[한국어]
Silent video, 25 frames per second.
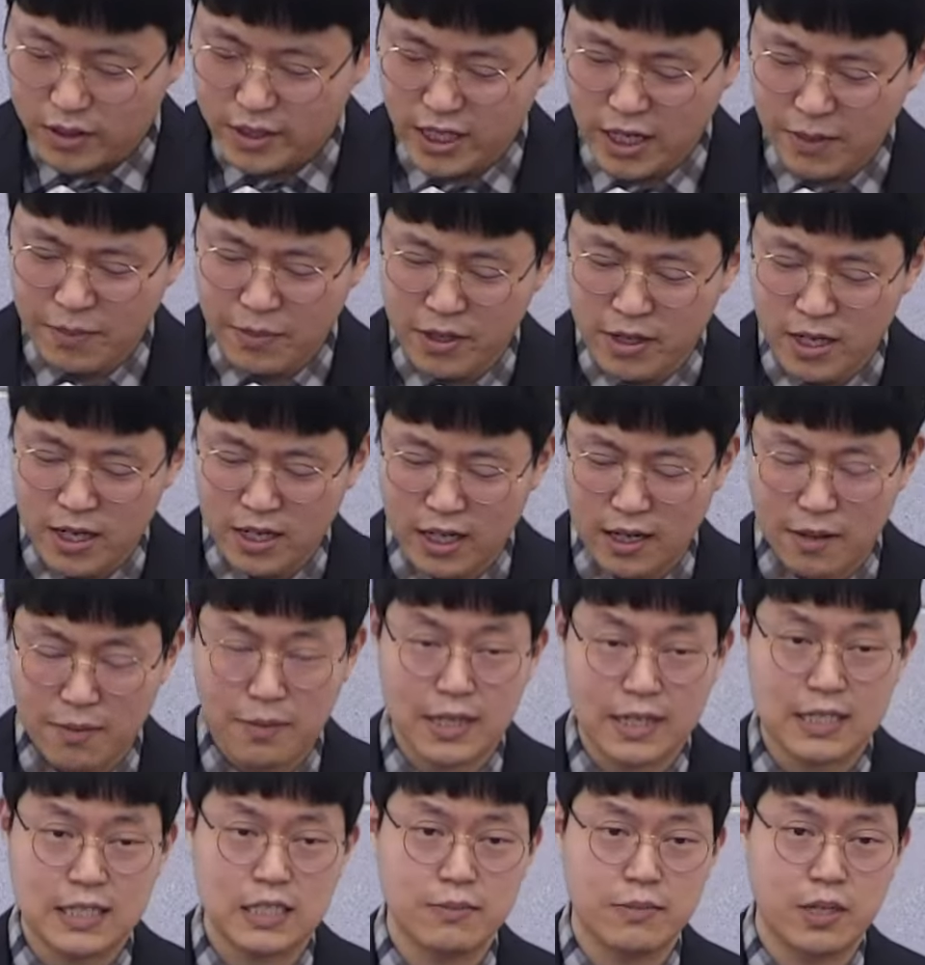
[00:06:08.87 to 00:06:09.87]
세밀하게
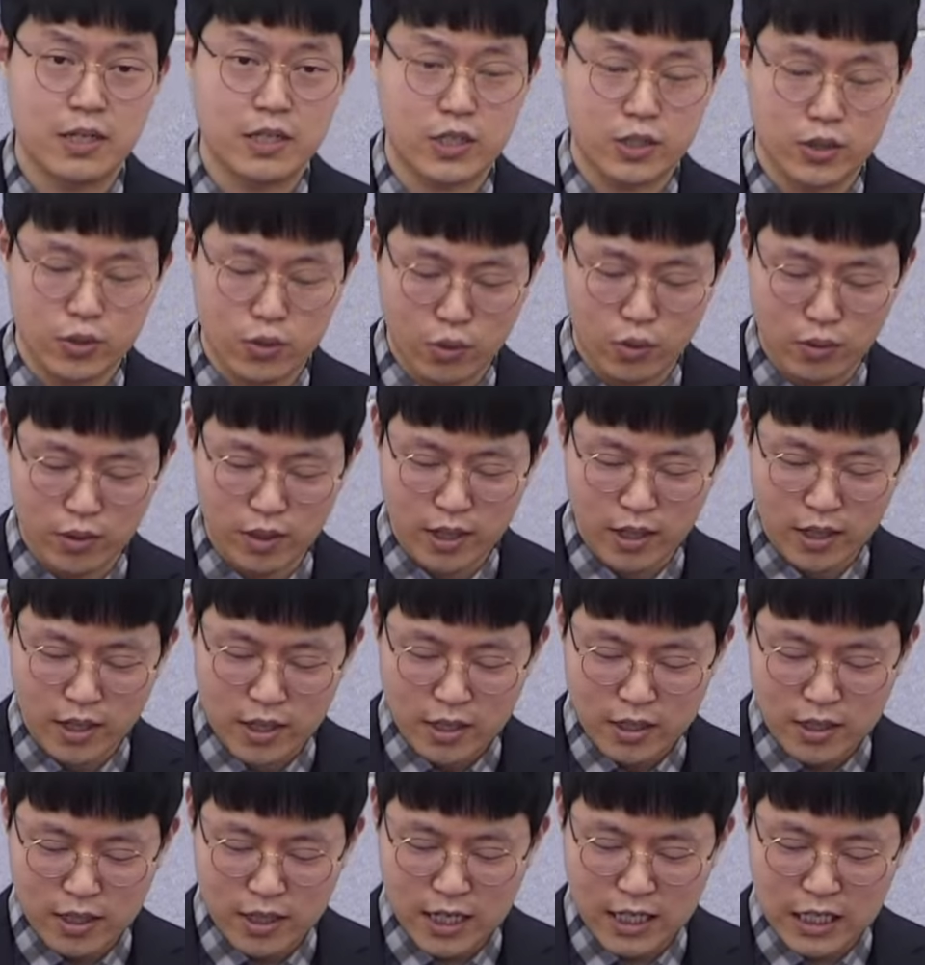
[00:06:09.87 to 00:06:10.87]
말씀하시고
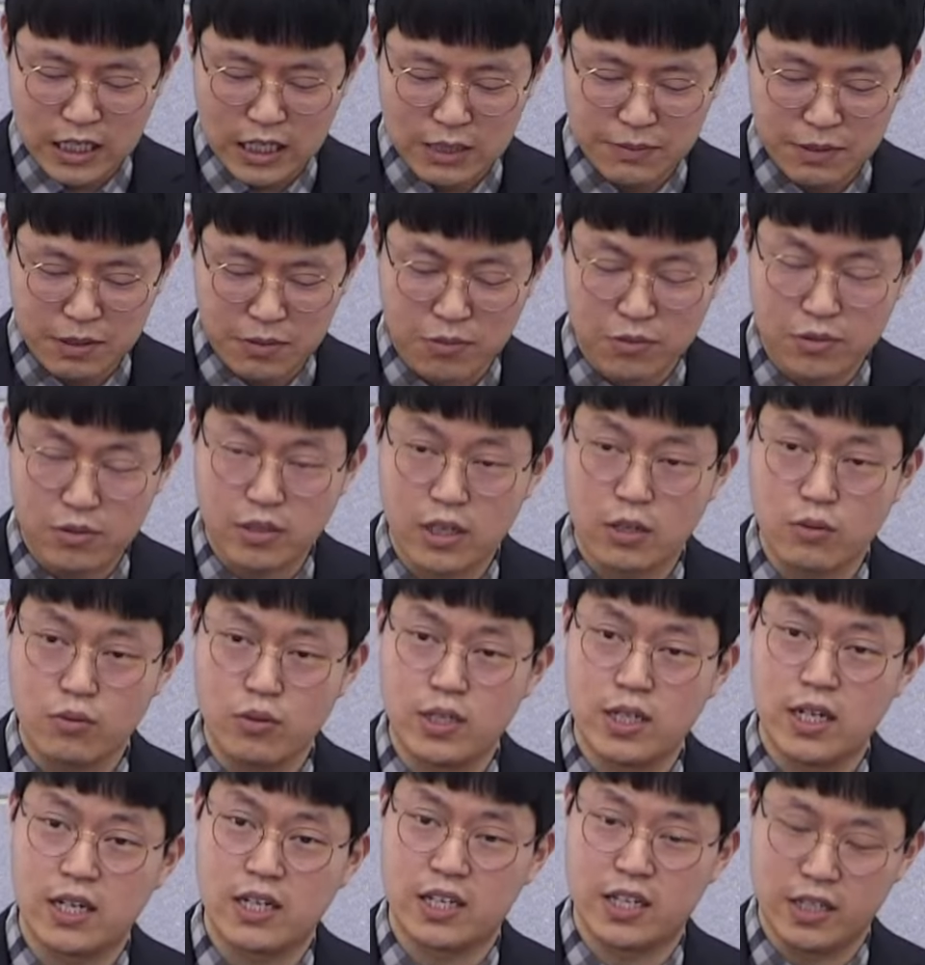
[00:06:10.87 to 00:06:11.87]
그 하나님의 음성에
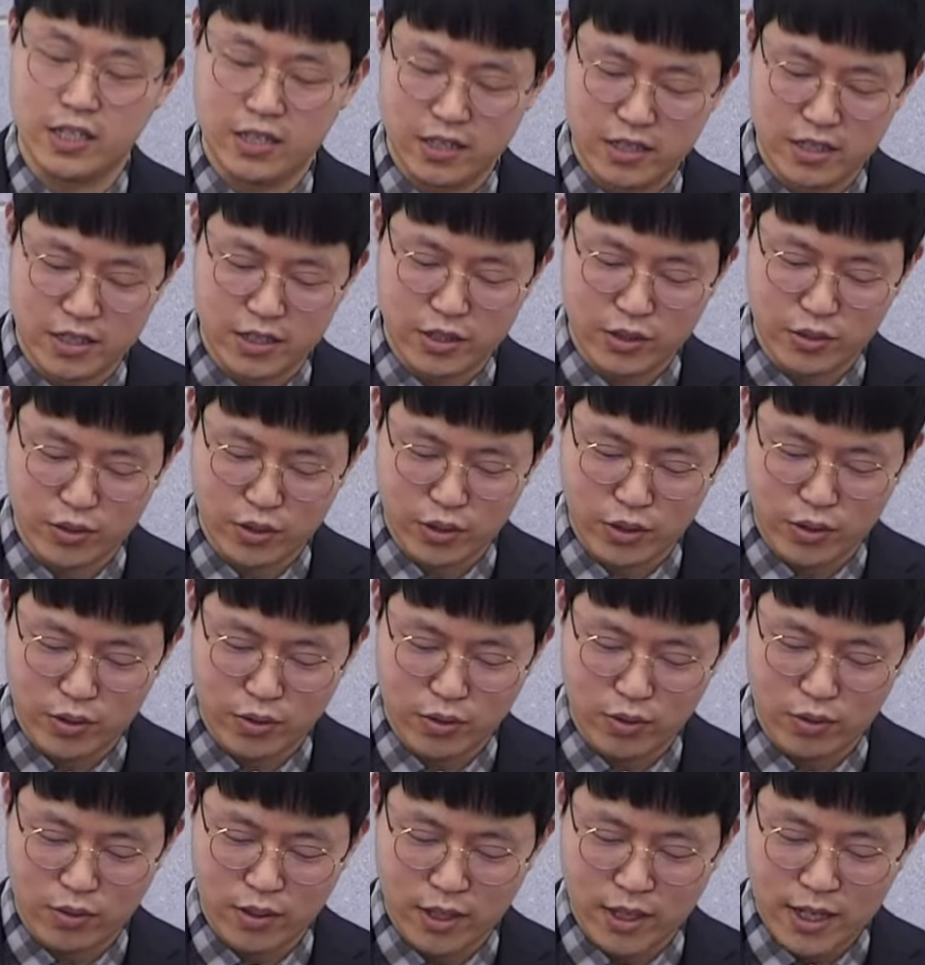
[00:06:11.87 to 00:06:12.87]
우리가 귀를
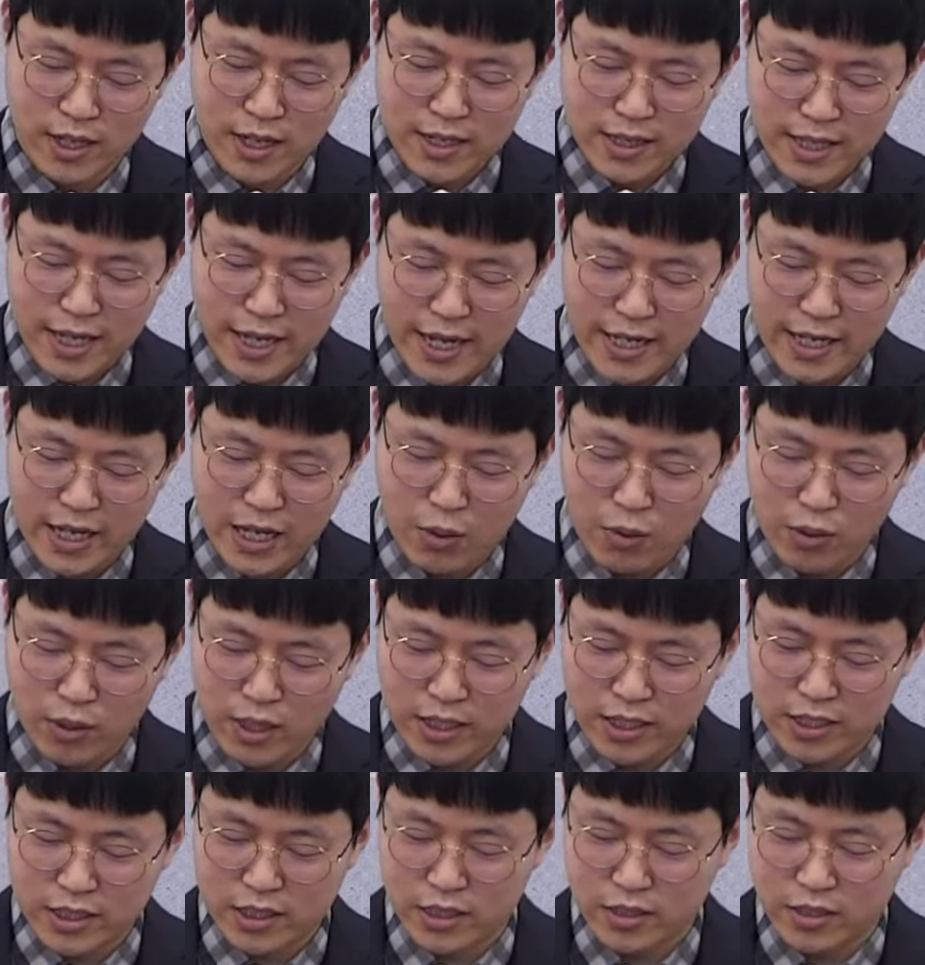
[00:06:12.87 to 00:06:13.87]
기울이고 나에게
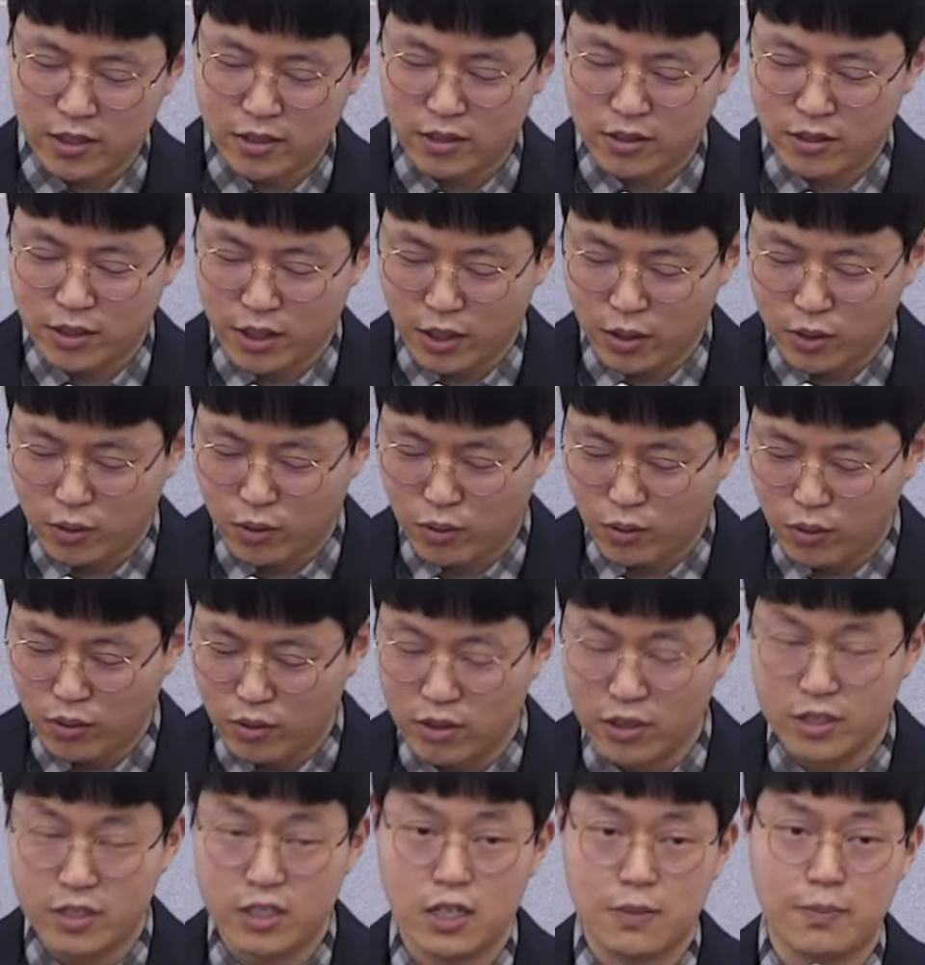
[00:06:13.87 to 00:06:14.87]
원하신 것들이 있고
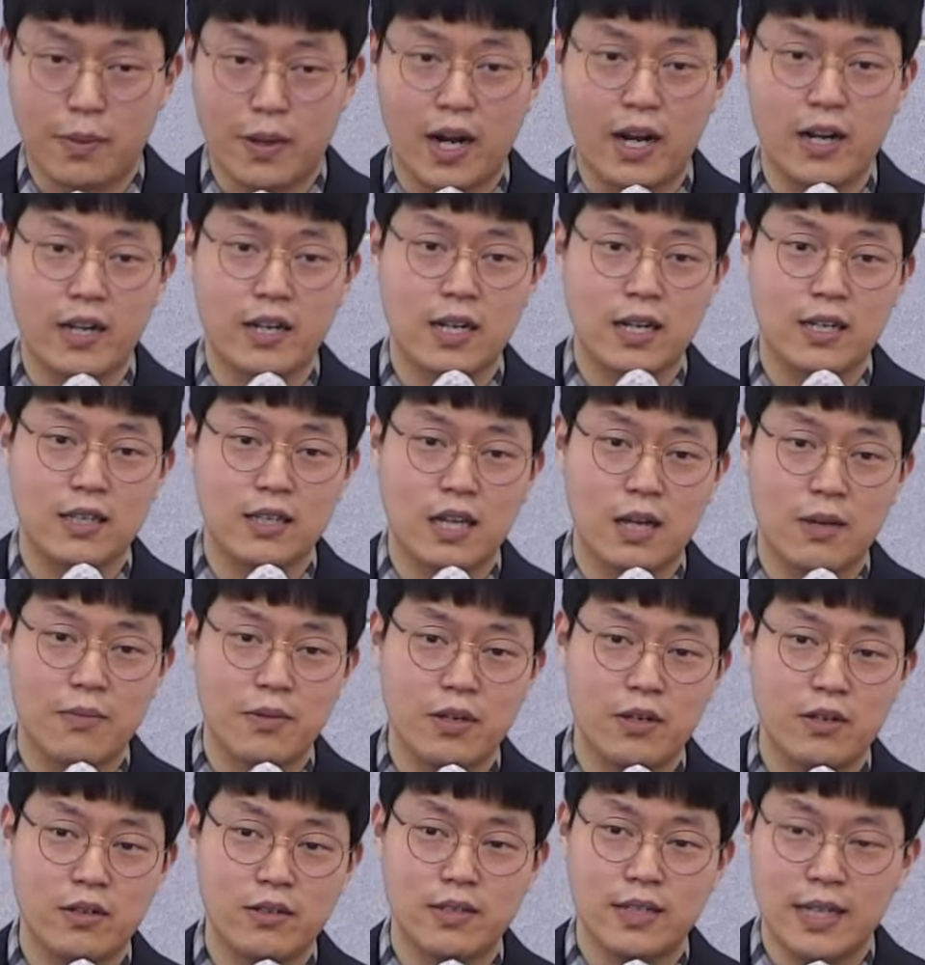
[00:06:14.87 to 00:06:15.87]
그것을
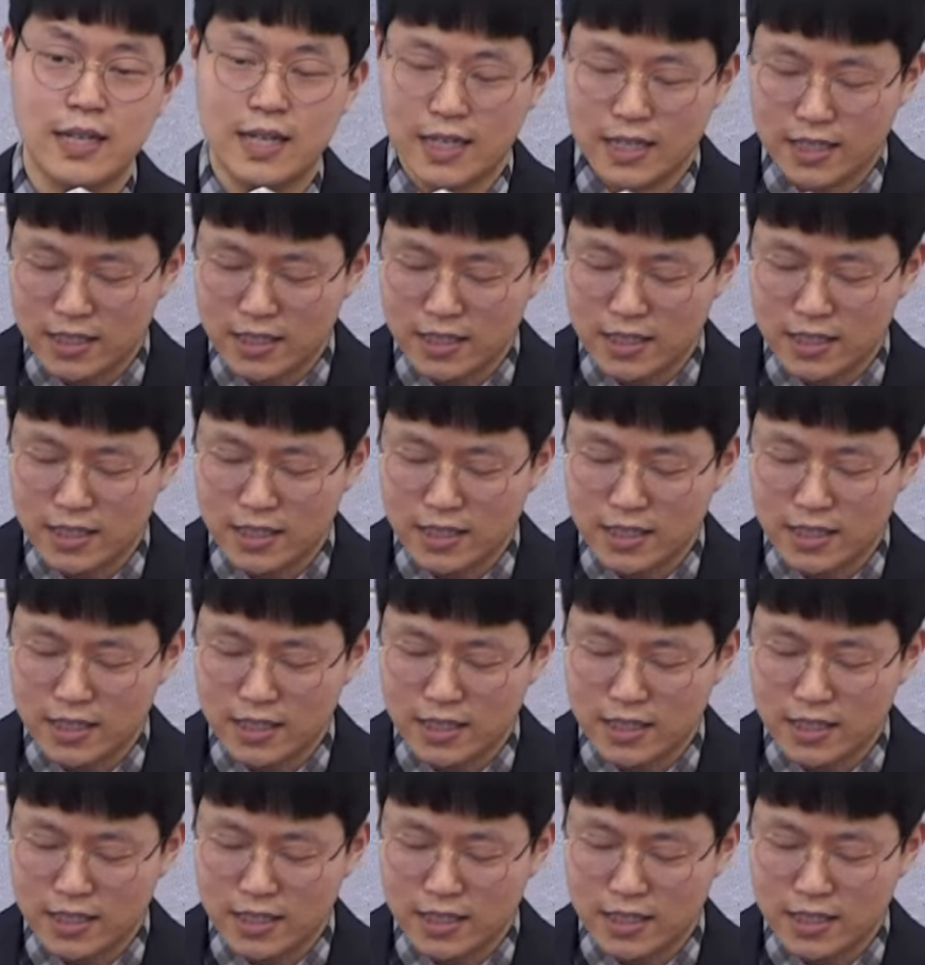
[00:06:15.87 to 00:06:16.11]
발견한다면